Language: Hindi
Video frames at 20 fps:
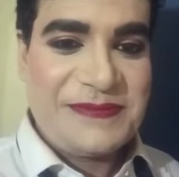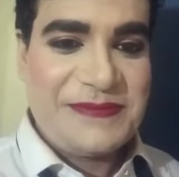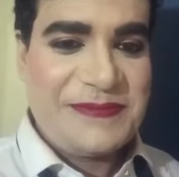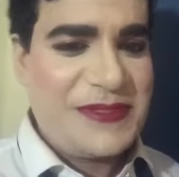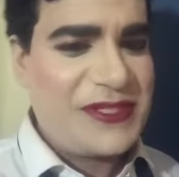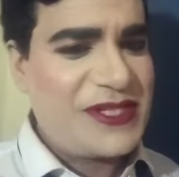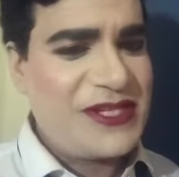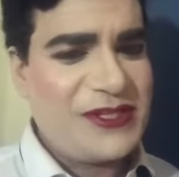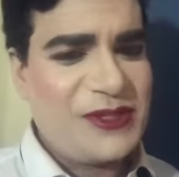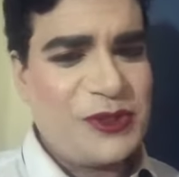
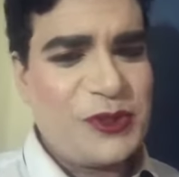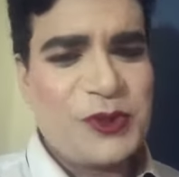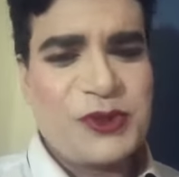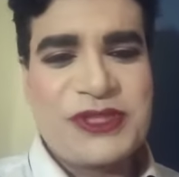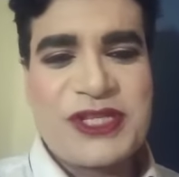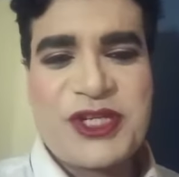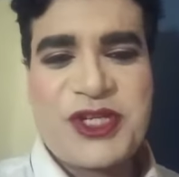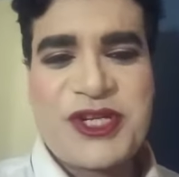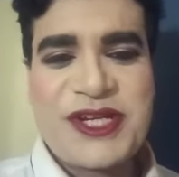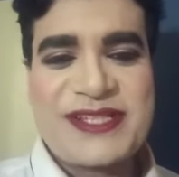पिछले दो
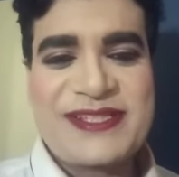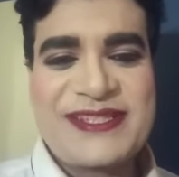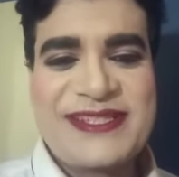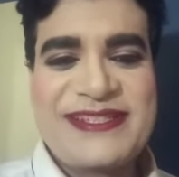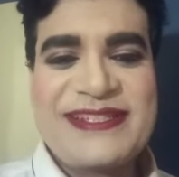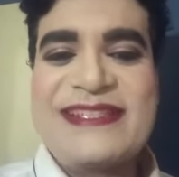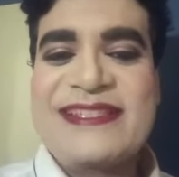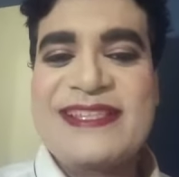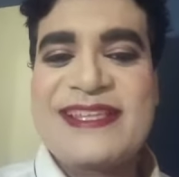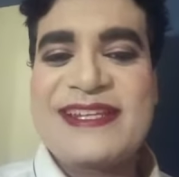दशक से
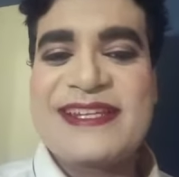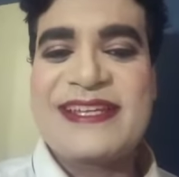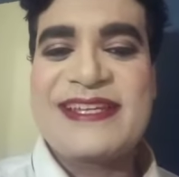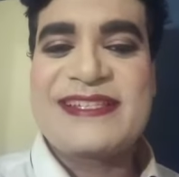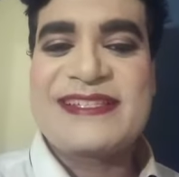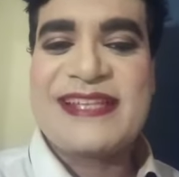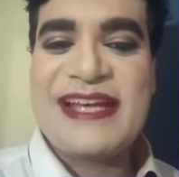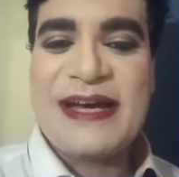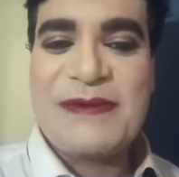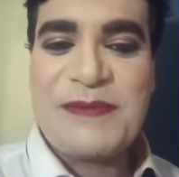जिस तरीके
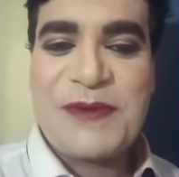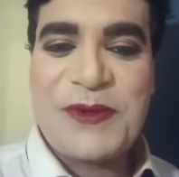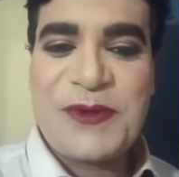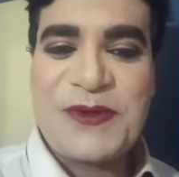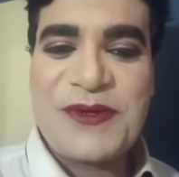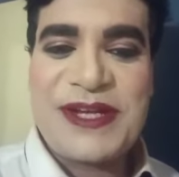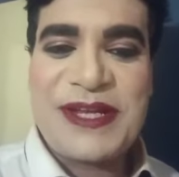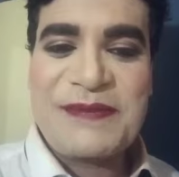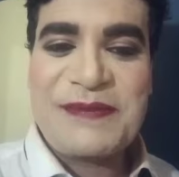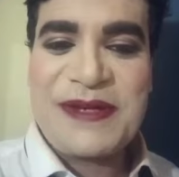से आप
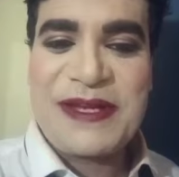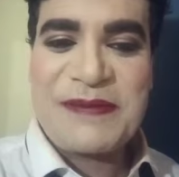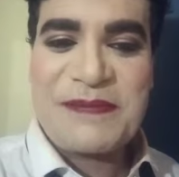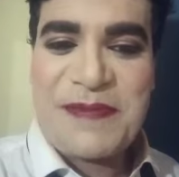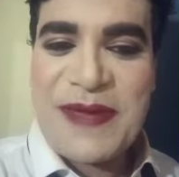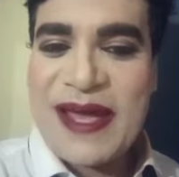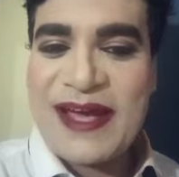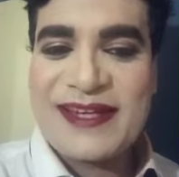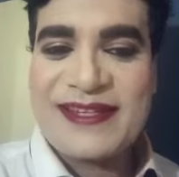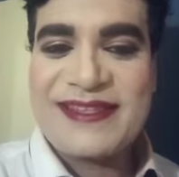लोगों ने अपना
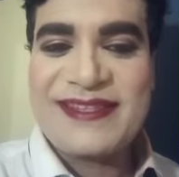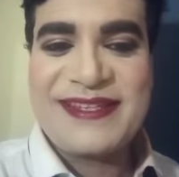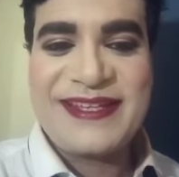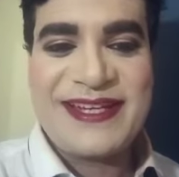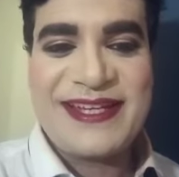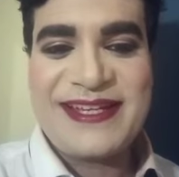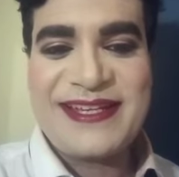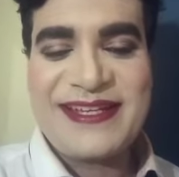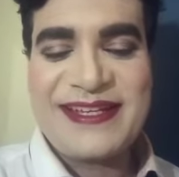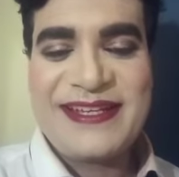प्यार दिया
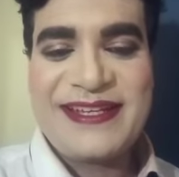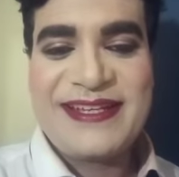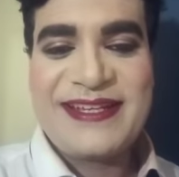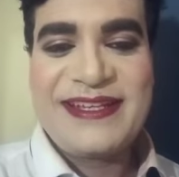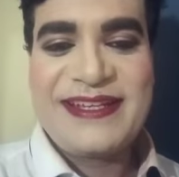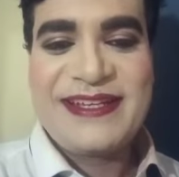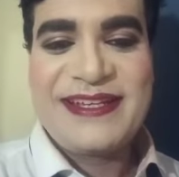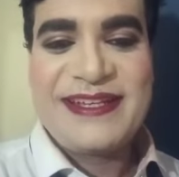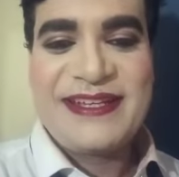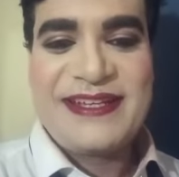है
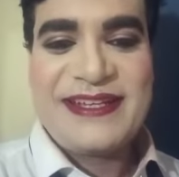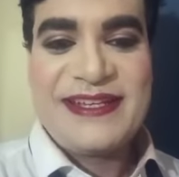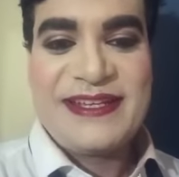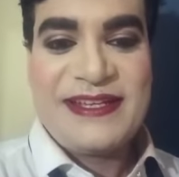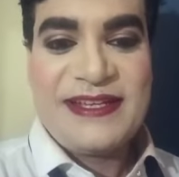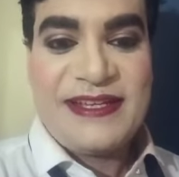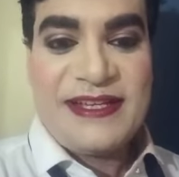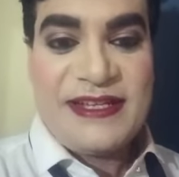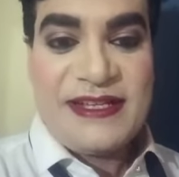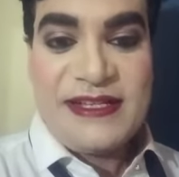
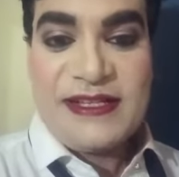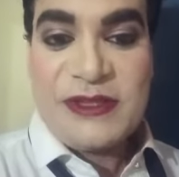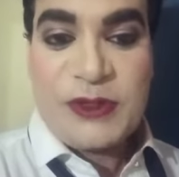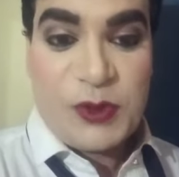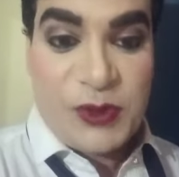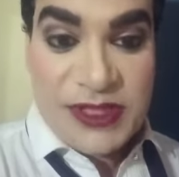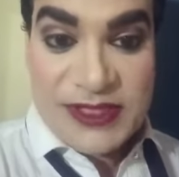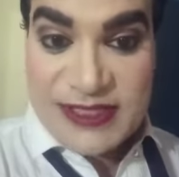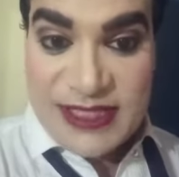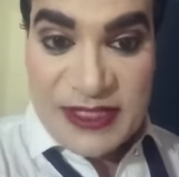
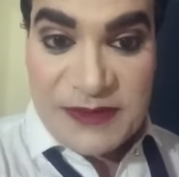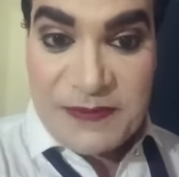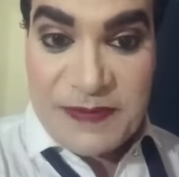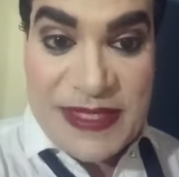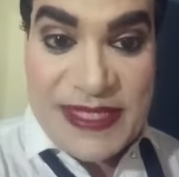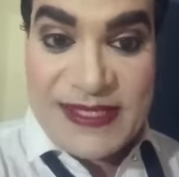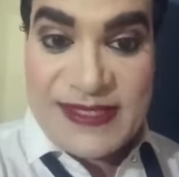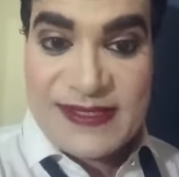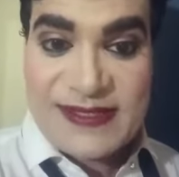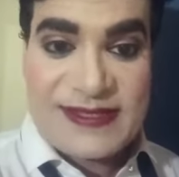
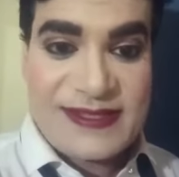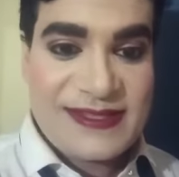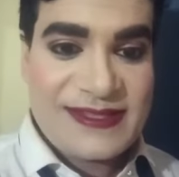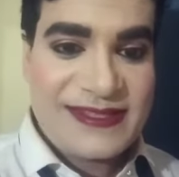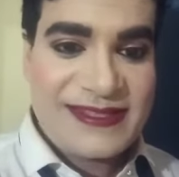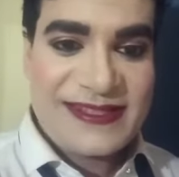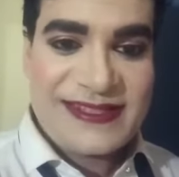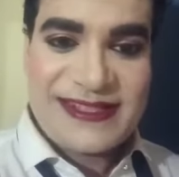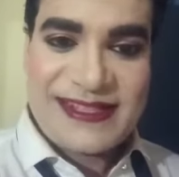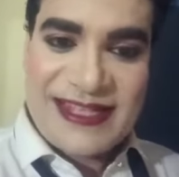2020
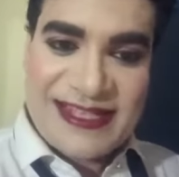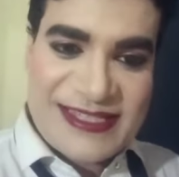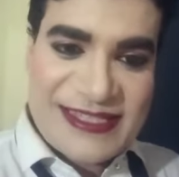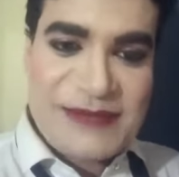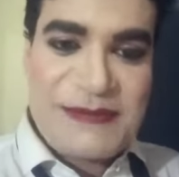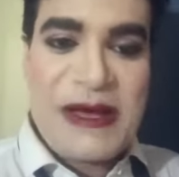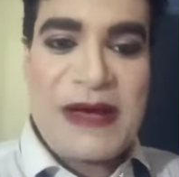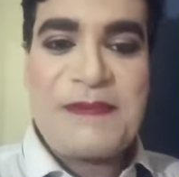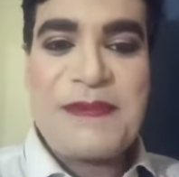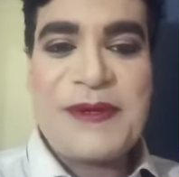का
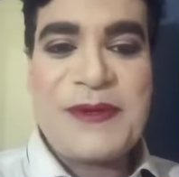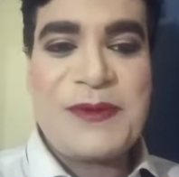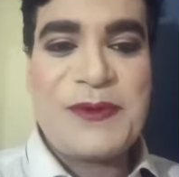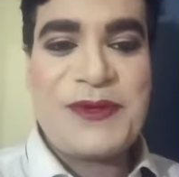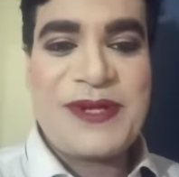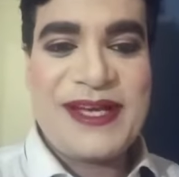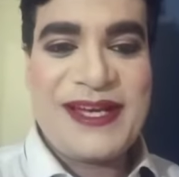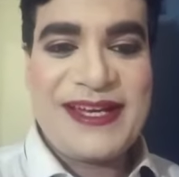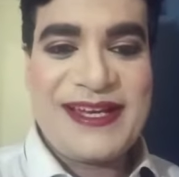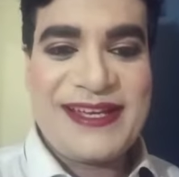समापन हो
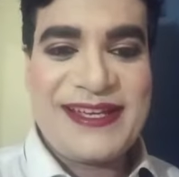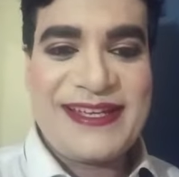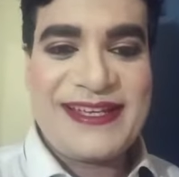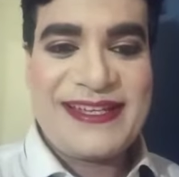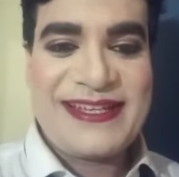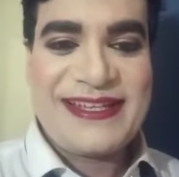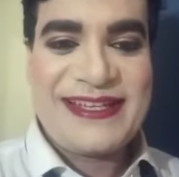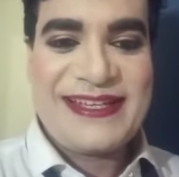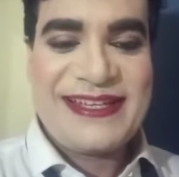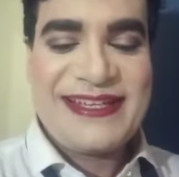रहा है
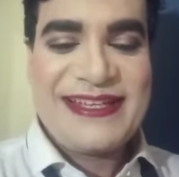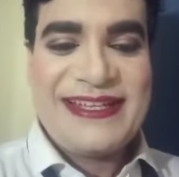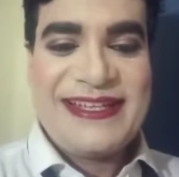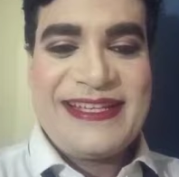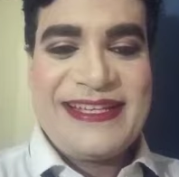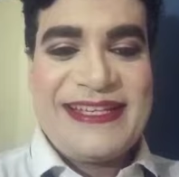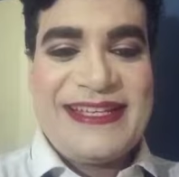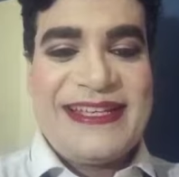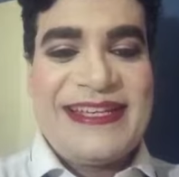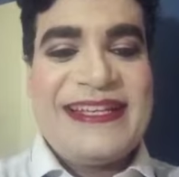
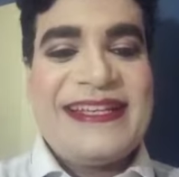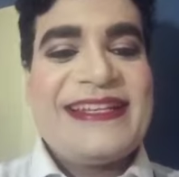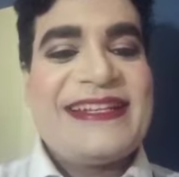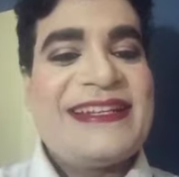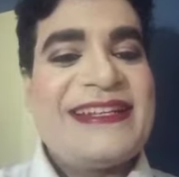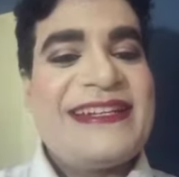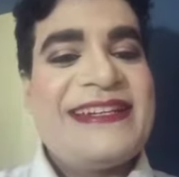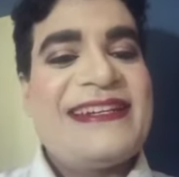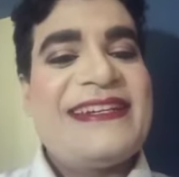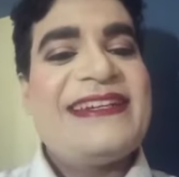
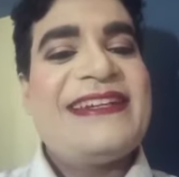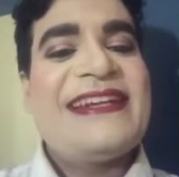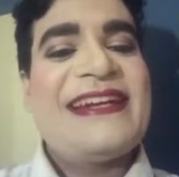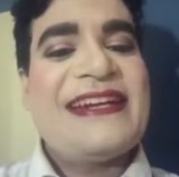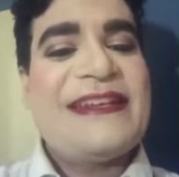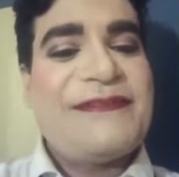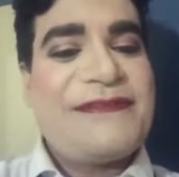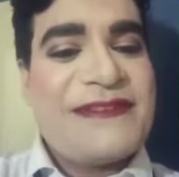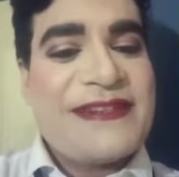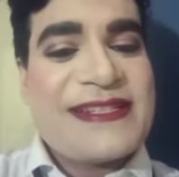
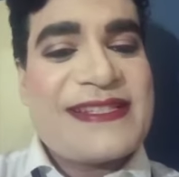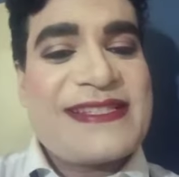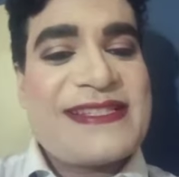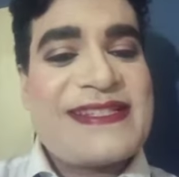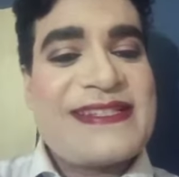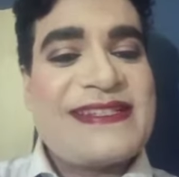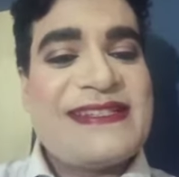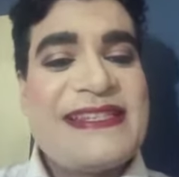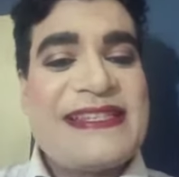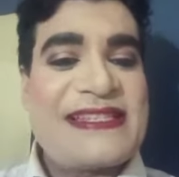थर्टी फर्स्ट
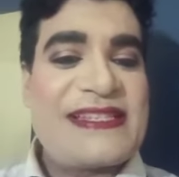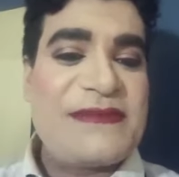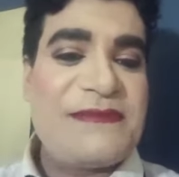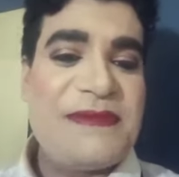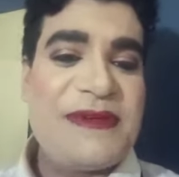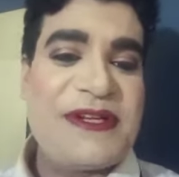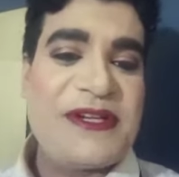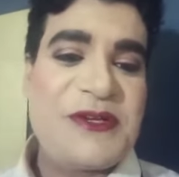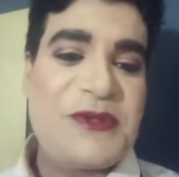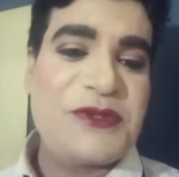
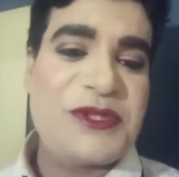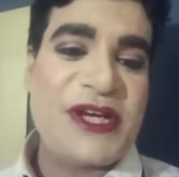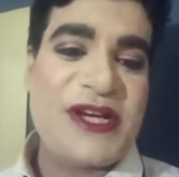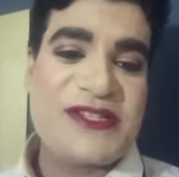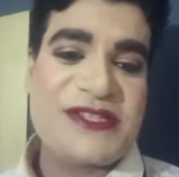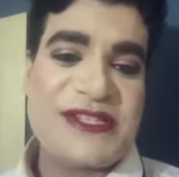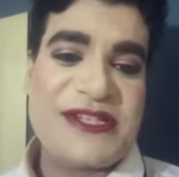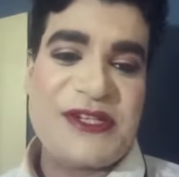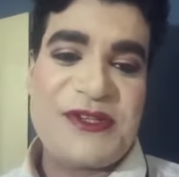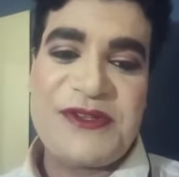दिसंबर टू
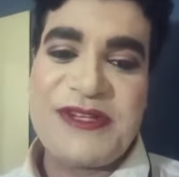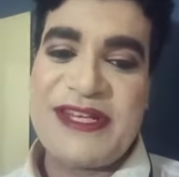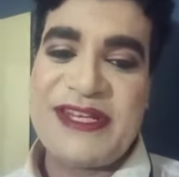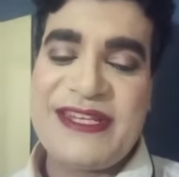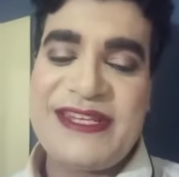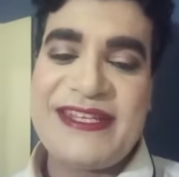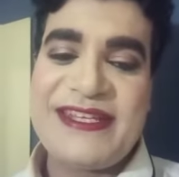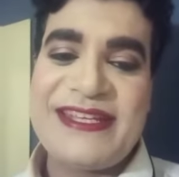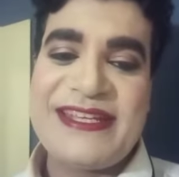थाउजेंड ट्वेंटी